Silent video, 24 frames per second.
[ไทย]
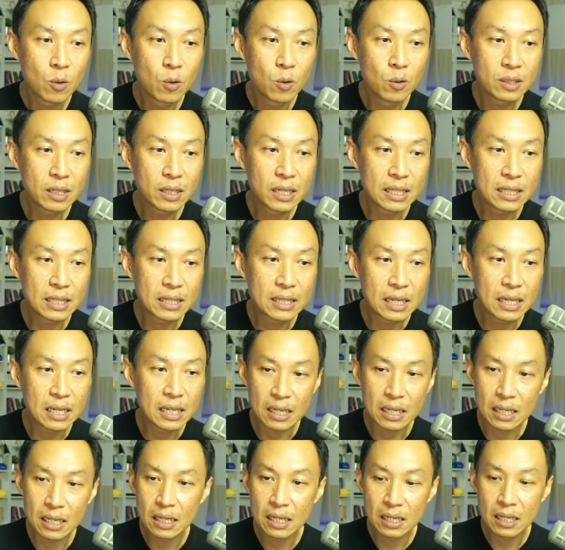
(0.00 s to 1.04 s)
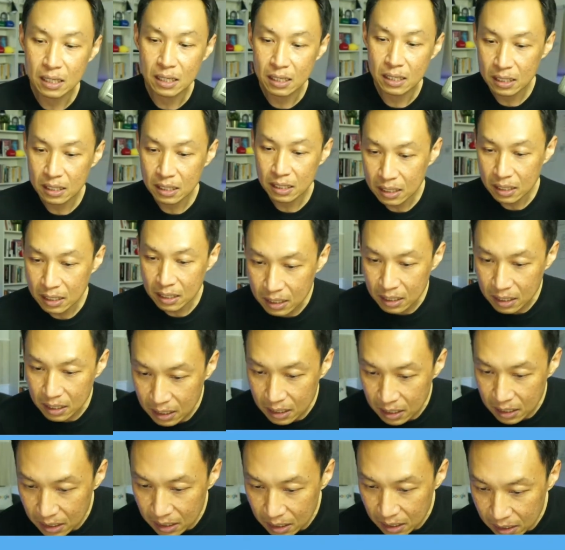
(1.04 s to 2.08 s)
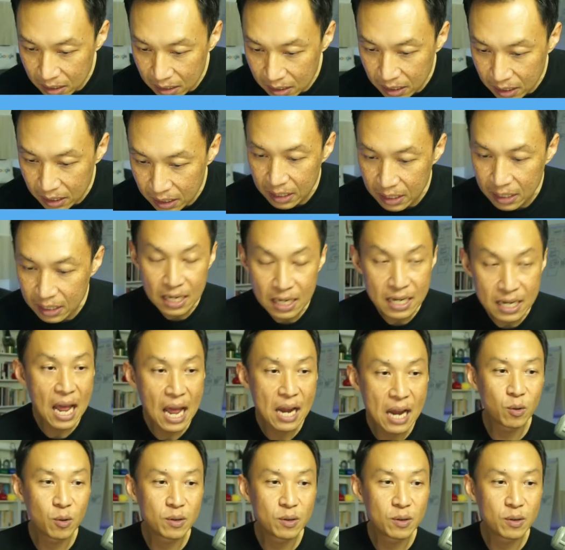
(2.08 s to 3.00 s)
คุณกิติธนา